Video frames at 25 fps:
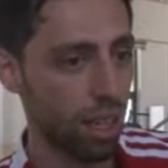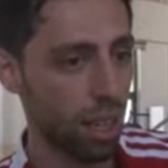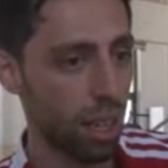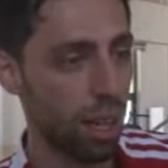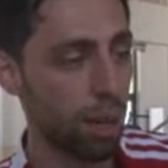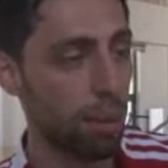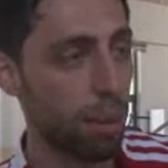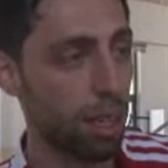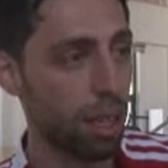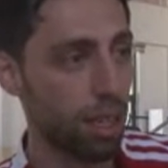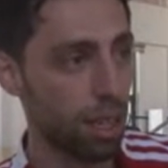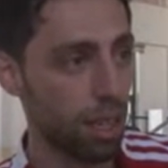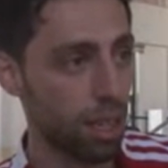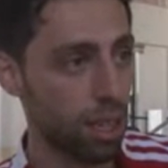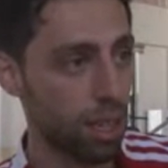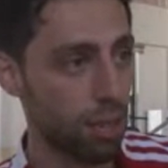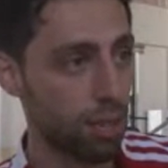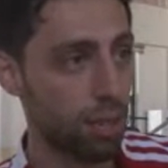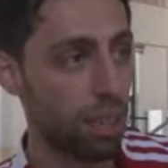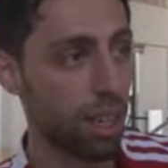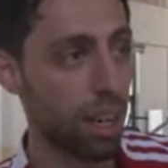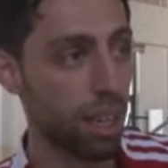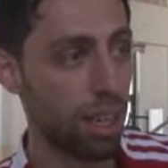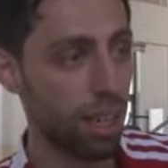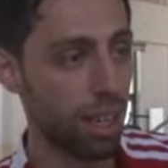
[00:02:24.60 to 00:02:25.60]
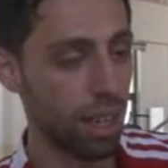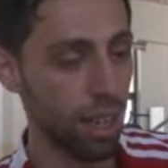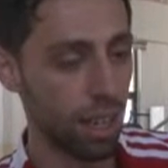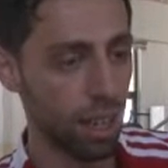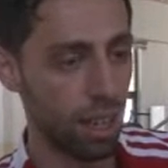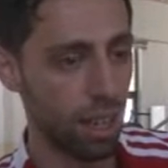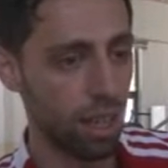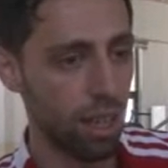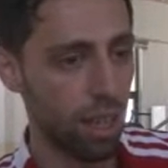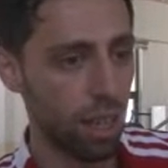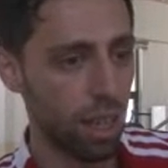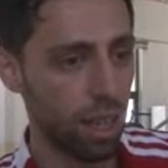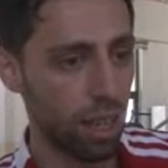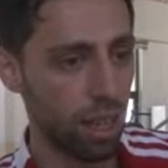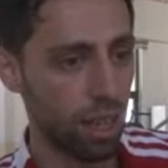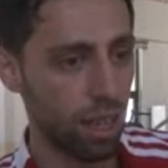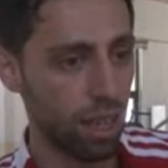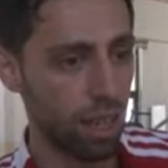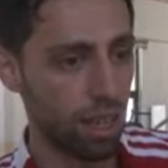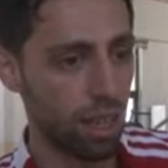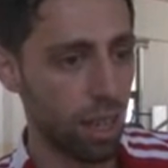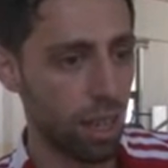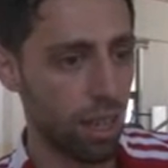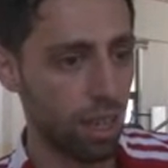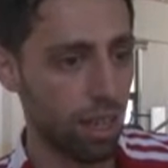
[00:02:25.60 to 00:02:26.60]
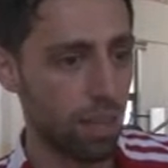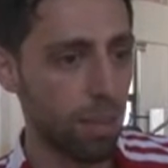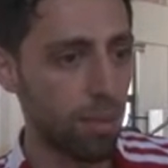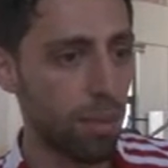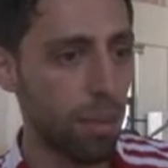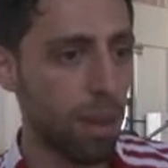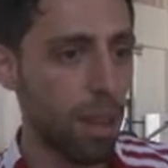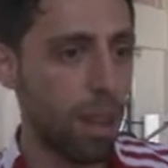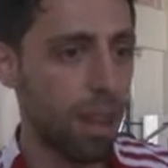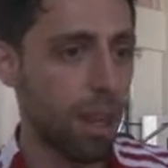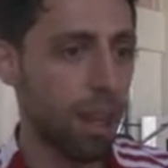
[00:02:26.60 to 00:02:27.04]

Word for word: elemeleri geçip finallere e, kaldım.